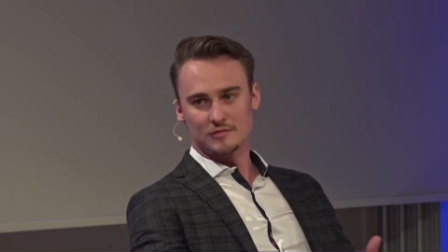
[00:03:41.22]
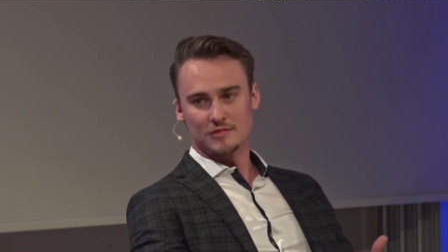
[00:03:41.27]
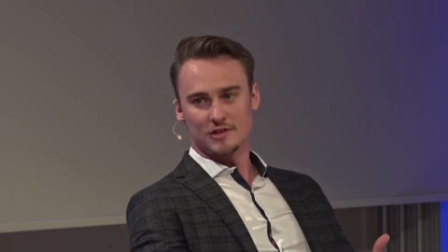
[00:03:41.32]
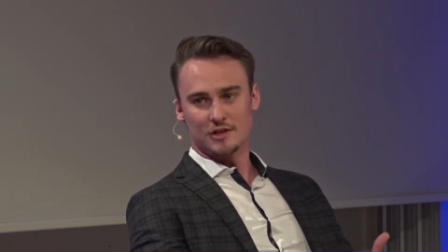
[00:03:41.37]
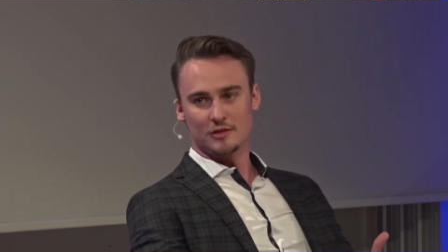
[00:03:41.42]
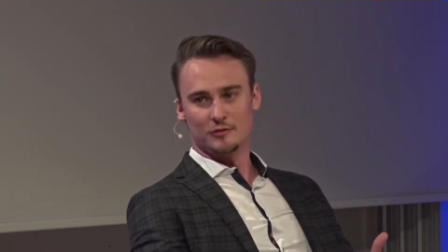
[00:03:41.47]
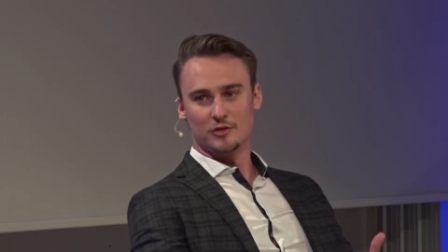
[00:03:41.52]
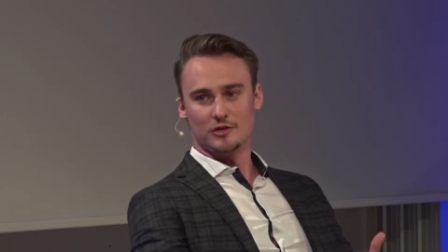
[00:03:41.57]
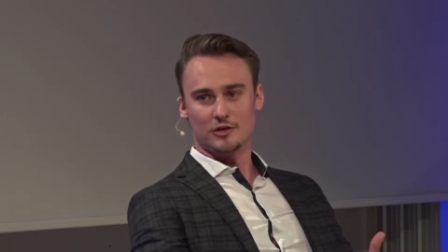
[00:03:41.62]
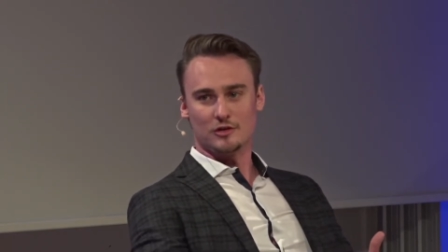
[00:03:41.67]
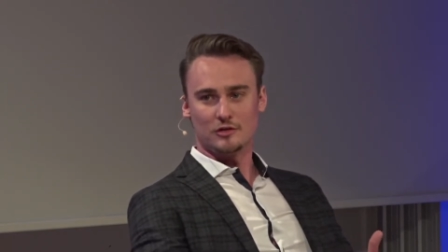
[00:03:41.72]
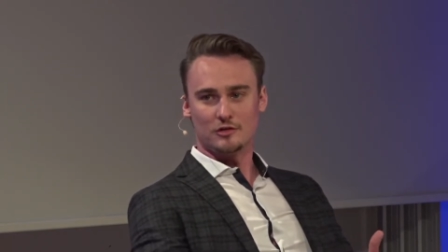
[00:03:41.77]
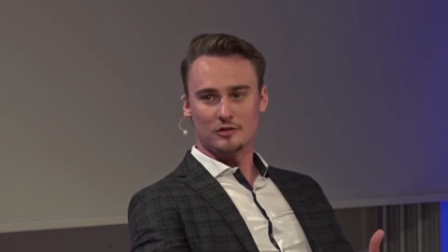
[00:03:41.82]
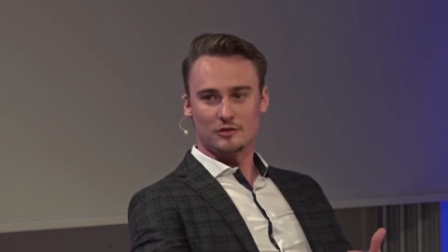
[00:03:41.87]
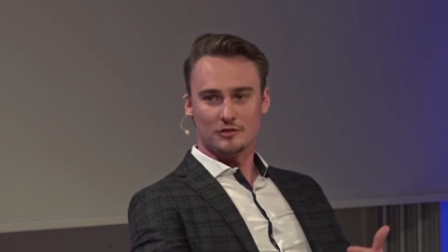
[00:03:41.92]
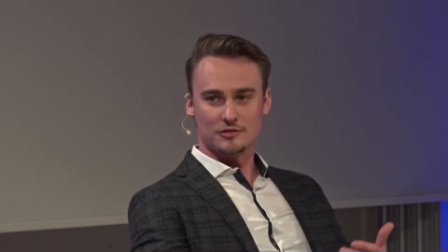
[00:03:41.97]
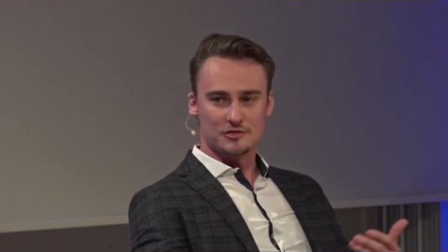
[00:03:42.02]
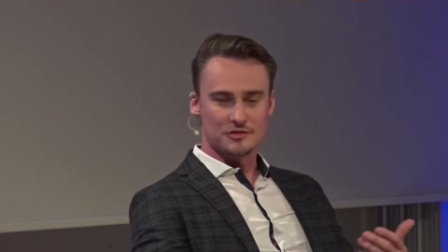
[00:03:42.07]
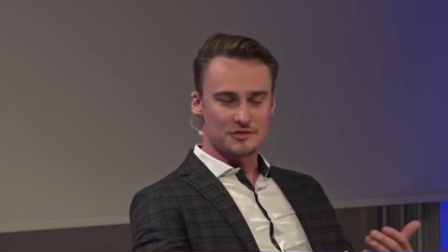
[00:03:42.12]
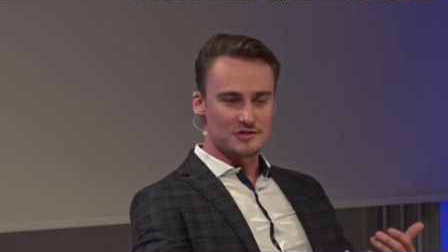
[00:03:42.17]
der wird auch
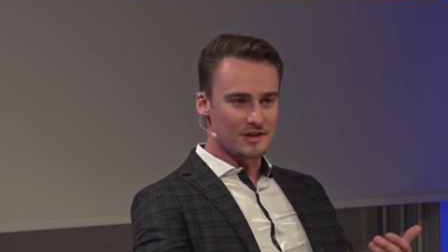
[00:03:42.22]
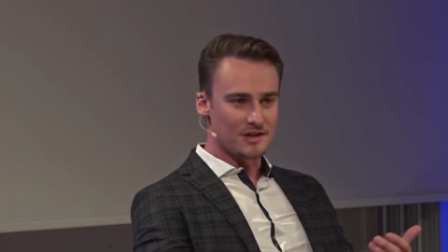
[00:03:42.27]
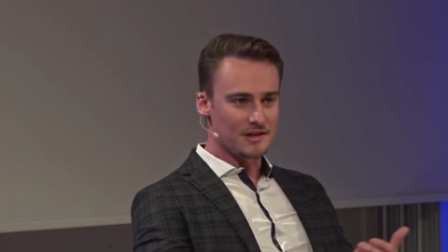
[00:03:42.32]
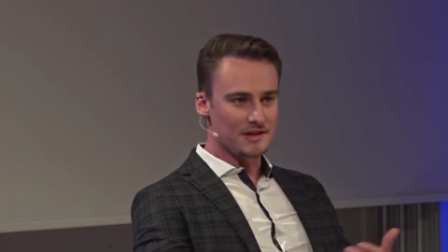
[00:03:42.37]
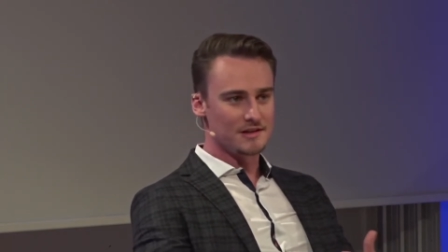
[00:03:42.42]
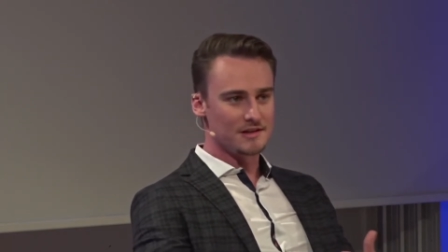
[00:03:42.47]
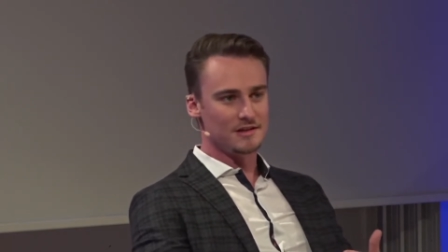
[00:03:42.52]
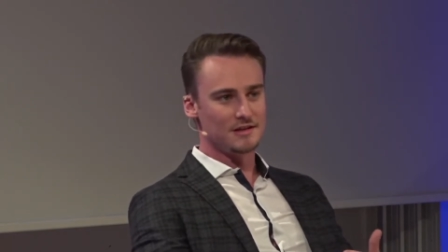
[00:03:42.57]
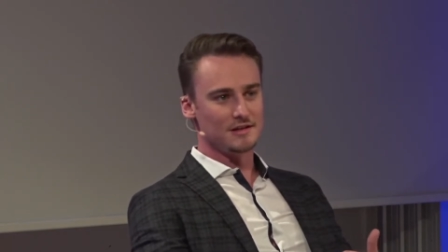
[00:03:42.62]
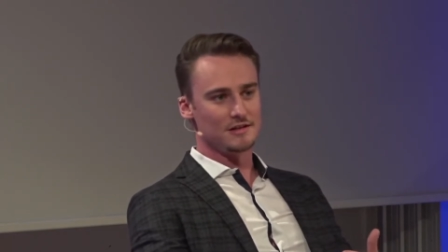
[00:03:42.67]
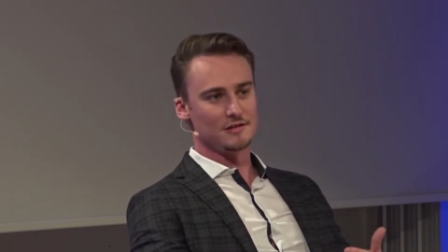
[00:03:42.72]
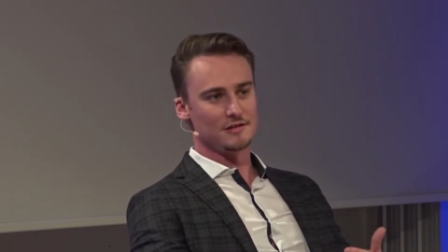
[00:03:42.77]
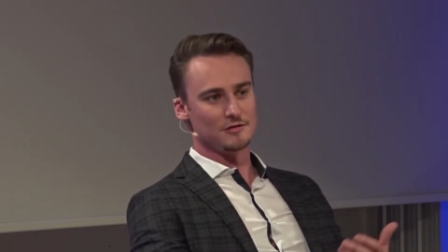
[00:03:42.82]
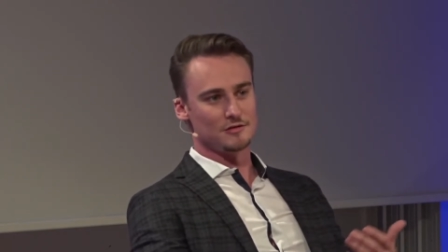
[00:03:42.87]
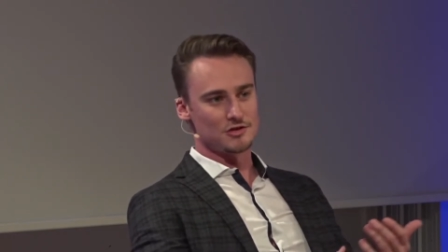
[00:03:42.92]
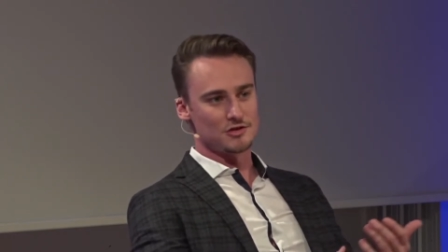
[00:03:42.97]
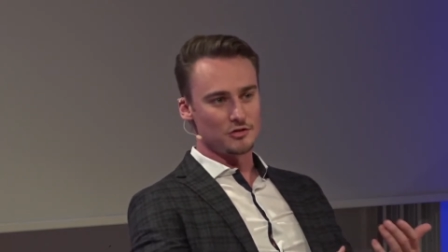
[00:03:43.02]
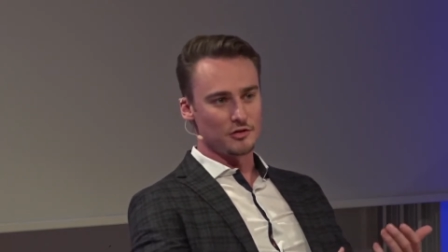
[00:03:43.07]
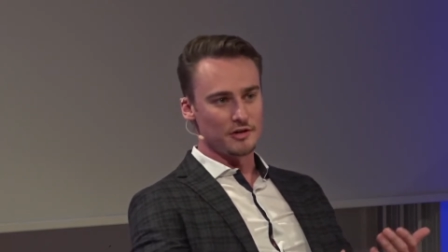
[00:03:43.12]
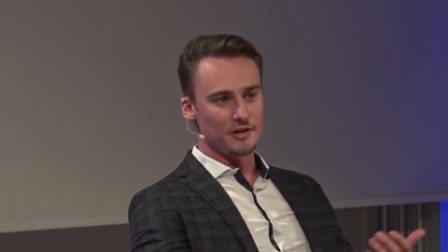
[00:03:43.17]
aus sozialrechtlicher, aus
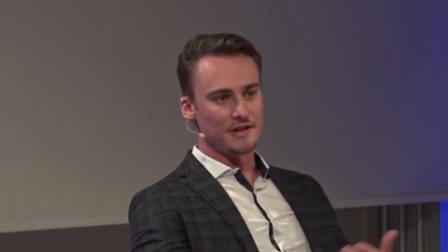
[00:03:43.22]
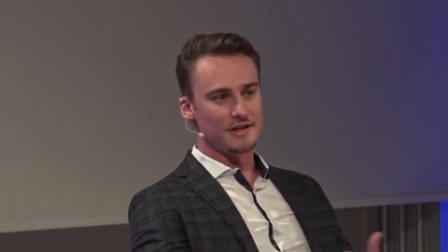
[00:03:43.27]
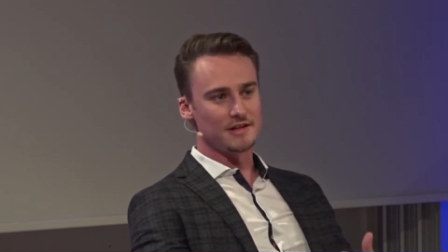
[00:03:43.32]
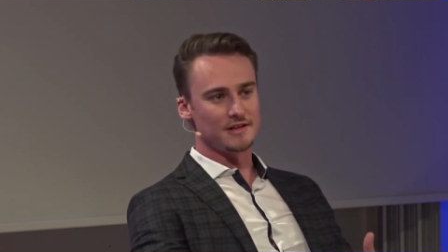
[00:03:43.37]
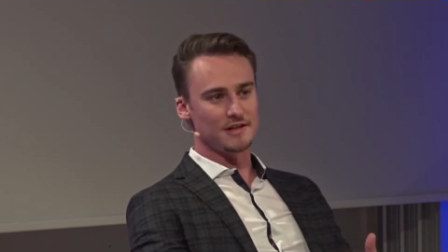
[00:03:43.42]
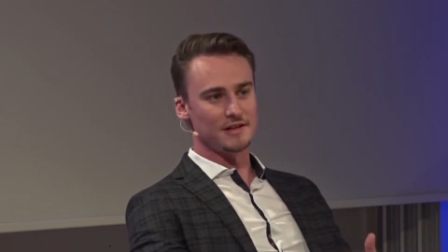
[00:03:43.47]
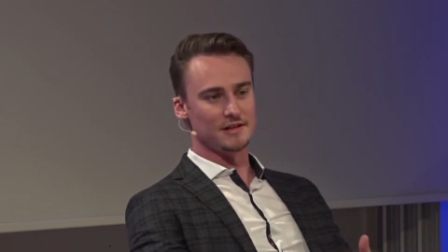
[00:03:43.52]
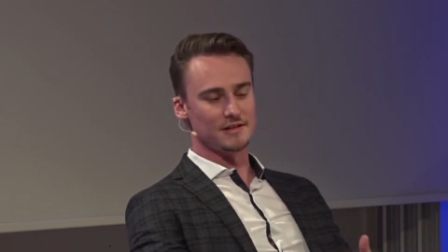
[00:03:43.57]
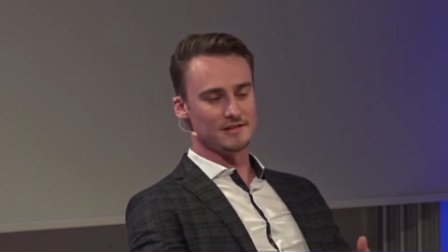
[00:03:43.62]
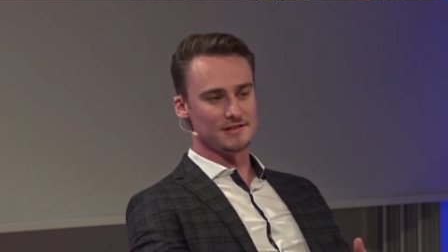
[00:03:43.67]
steuerrechtlicher